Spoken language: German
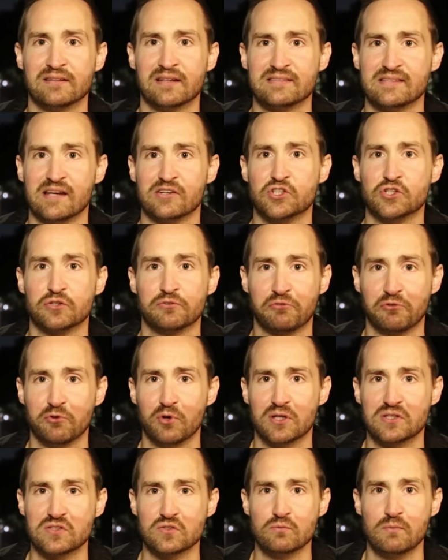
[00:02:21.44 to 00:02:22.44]
den Sack schon
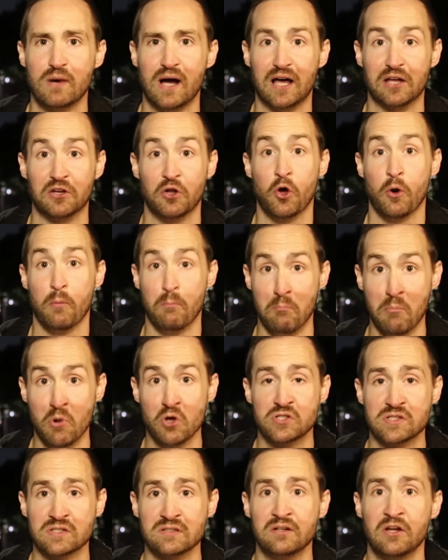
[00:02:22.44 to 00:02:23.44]
früher zumachen
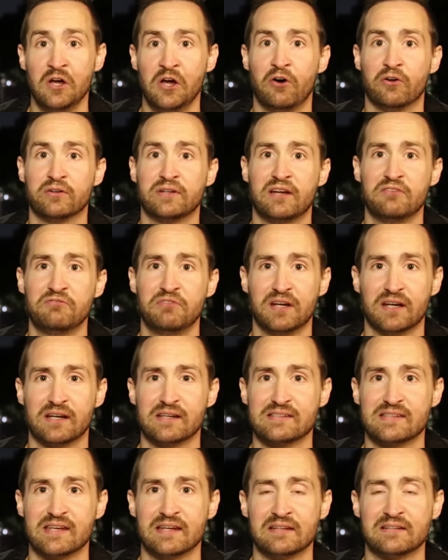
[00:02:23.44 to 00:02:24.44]
müssen und dann wäre
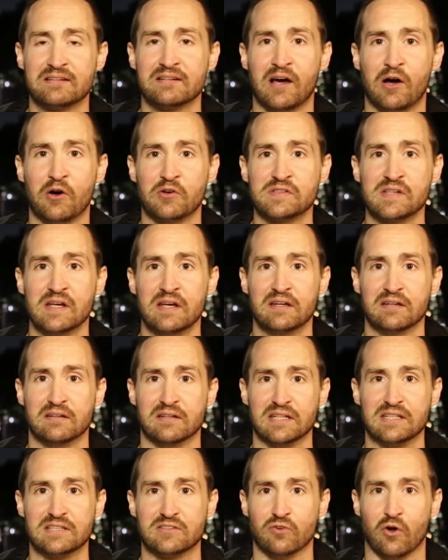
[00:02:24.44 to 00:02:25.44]
es hinten raus
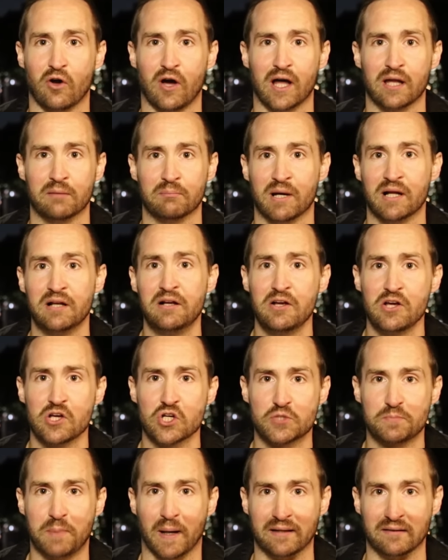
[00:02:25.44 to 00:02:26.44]
nicht noch einmal
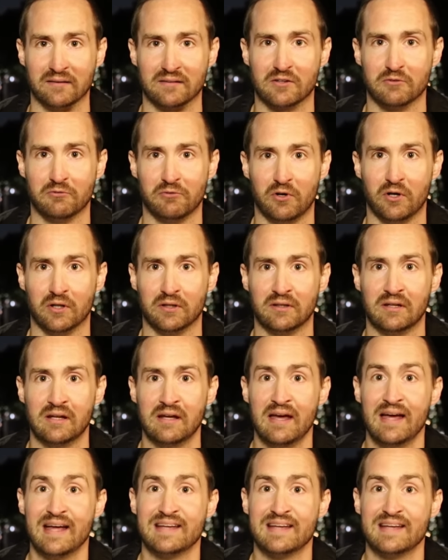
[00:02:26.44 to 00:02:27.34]
spannend geworden.